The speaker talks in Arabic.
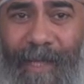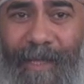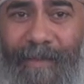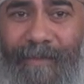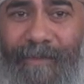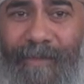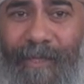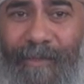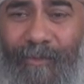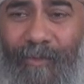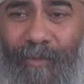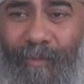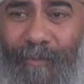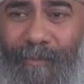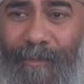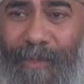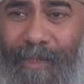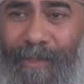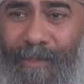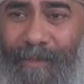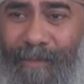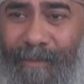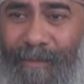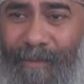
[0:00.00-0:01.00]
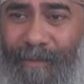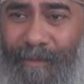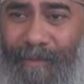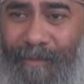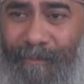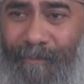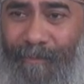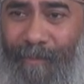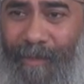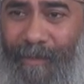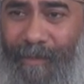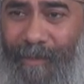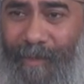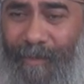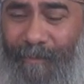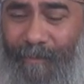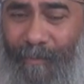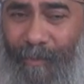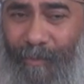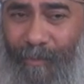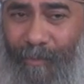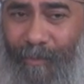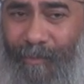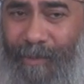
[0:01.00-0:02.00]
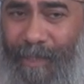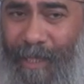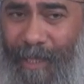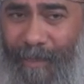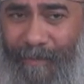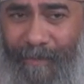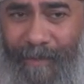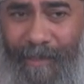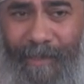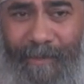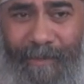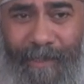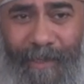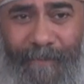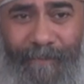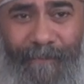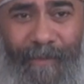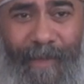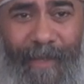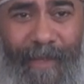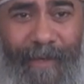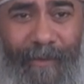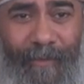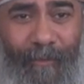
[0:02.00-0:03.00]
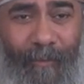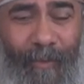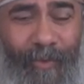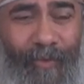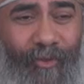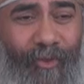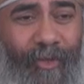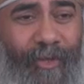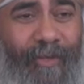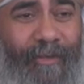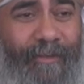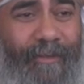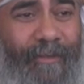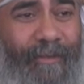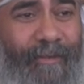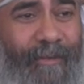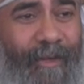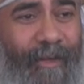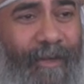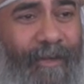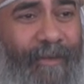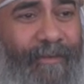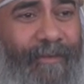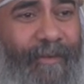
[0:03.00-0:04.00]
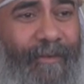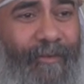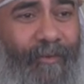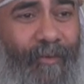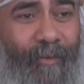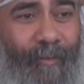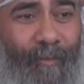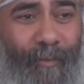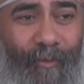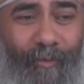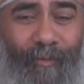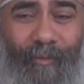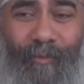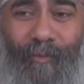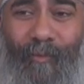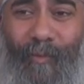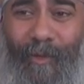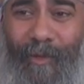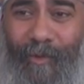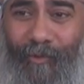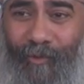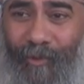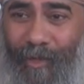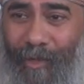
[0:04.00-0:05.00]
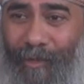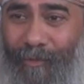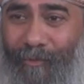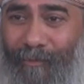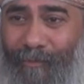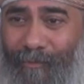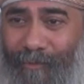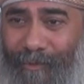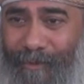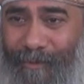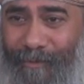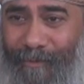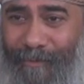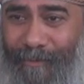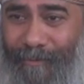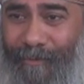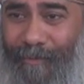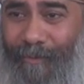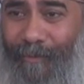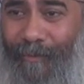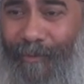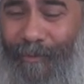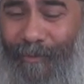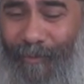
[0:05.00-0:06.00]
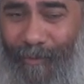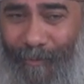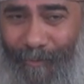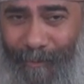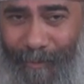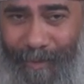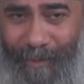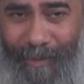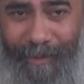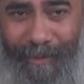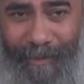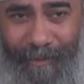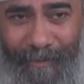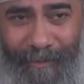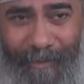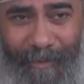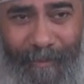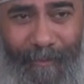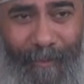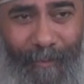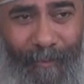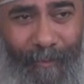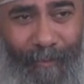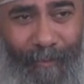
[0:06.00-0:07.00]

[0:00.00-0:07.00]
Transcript: أنت تؤمن بالله موجود حسنا تفعل والشياطين أيضا يؤمنون ويكشرون هو يؤمن أن الله